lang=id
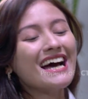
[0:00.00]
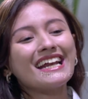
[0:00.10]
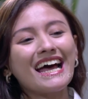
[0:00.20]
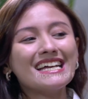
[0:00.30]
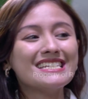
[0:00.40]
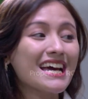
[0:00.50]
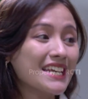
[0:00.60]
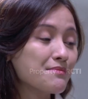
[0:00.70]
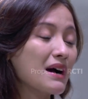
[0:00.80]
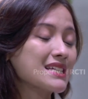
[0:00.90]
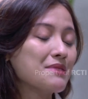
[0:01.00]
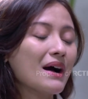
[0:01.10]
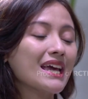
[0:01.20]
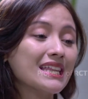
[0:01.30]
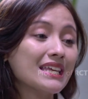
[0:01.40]
Nah, jadi bank
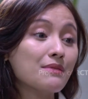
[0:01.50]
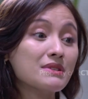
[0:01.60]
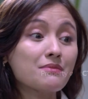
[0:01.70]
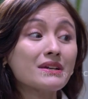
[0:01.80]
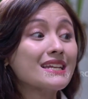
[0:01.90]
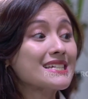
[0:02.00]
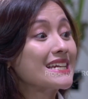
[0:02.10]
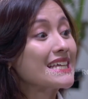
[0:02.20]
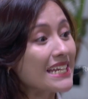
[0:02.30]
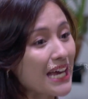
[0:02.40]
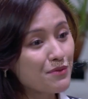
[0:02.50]
sampah ini tidak bisa berdiri sendiri ya